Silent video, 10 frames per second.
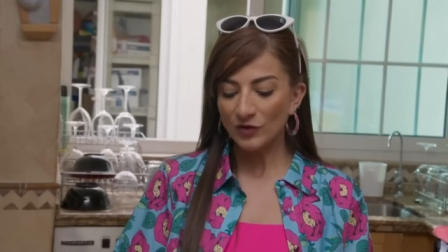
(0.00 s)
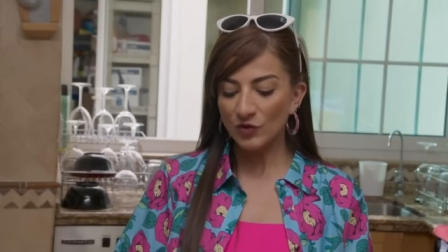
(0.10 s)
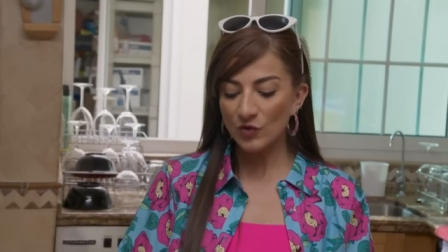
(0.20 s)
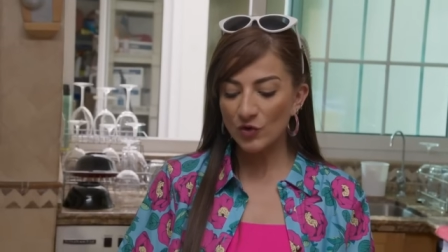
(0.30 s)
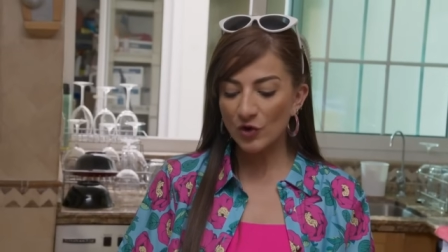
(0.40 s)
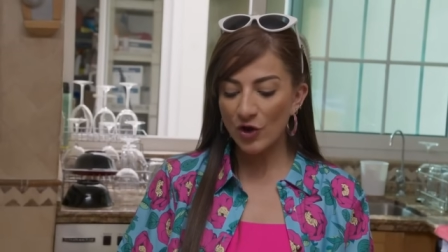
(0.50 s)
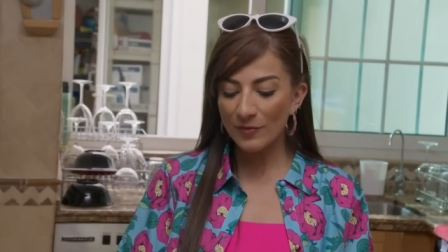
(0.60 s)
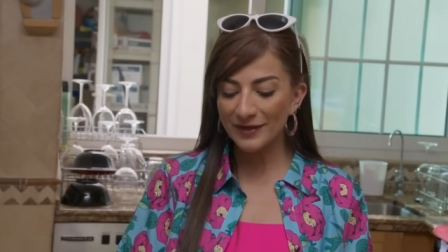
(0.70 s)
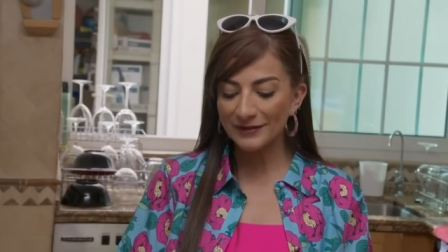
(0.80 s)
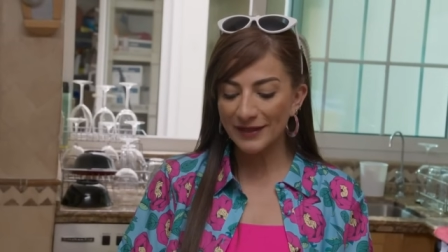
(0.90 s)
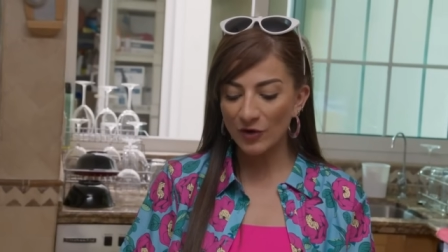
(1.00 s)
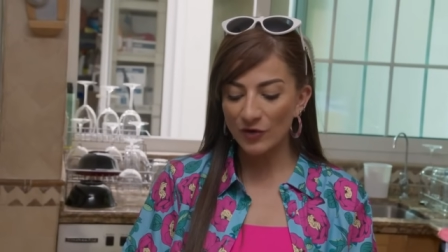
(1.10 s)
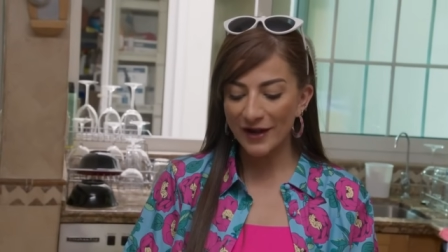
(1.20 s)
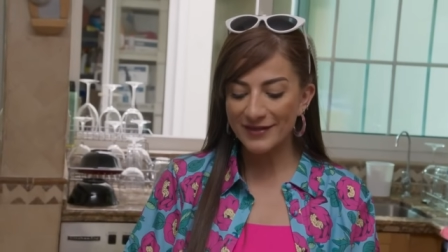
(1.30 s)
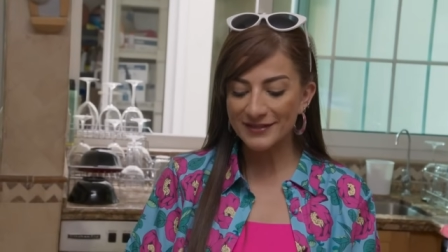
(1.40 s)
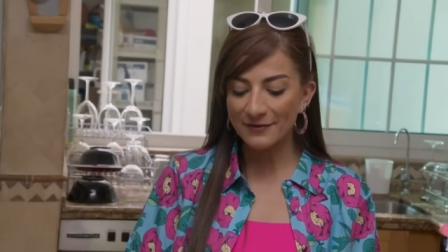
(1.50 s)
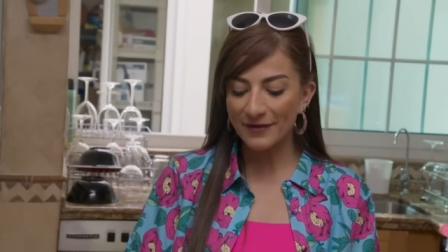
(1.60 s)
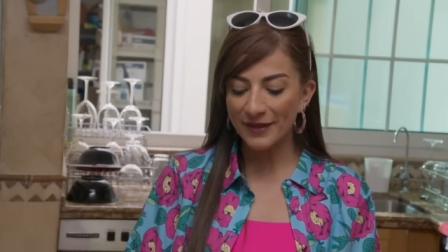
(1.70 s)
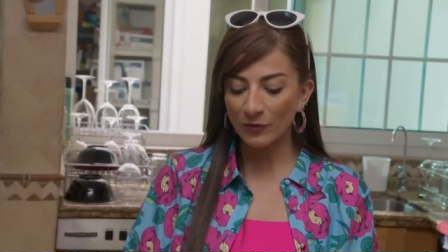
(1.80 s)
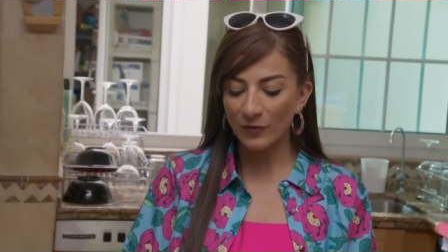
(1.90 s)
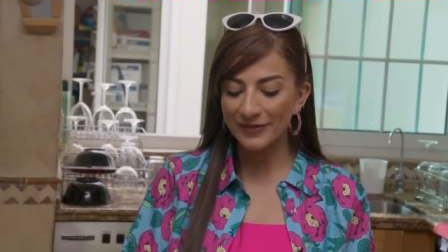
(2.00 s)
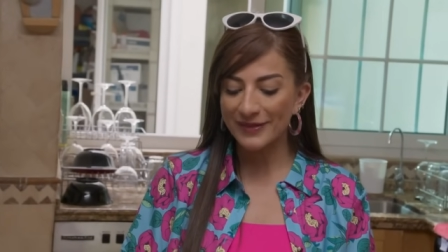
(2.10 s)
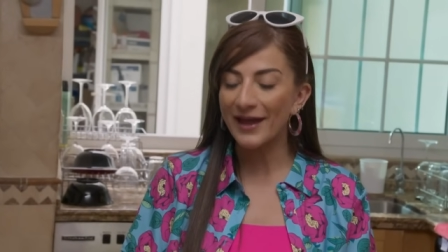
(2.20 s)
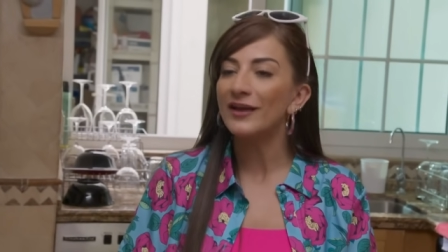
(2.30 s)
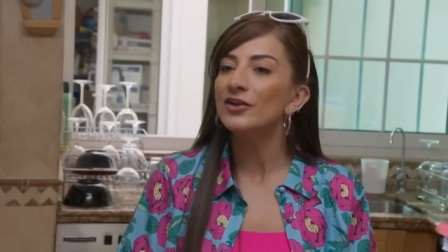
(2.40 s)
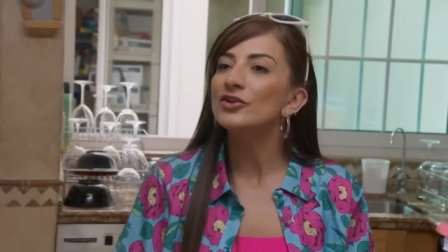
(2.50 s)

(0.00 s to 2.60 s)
Tú cómetelo, nadie se va a dar cuenta.